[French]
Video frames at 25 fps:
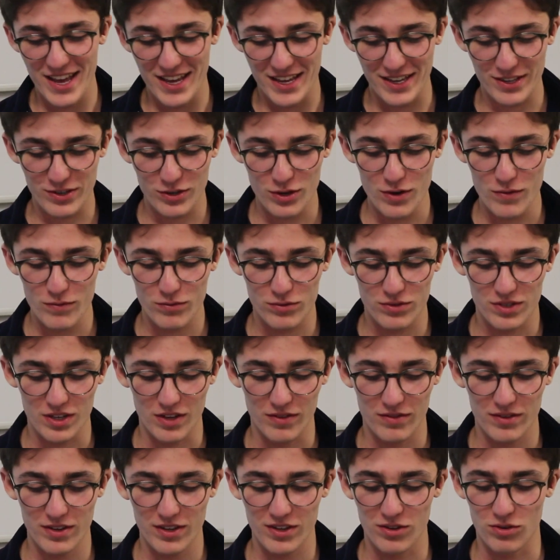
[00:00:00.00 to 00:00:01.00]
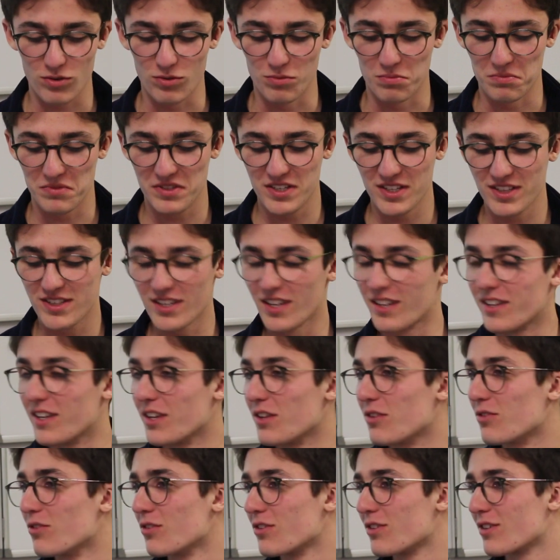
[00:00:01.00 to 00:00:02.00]
Est-ce que vous avez une petite
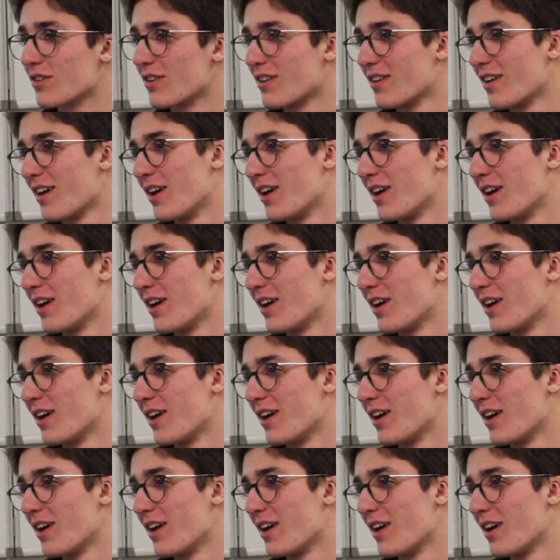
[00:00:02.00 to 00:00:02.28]
anecdote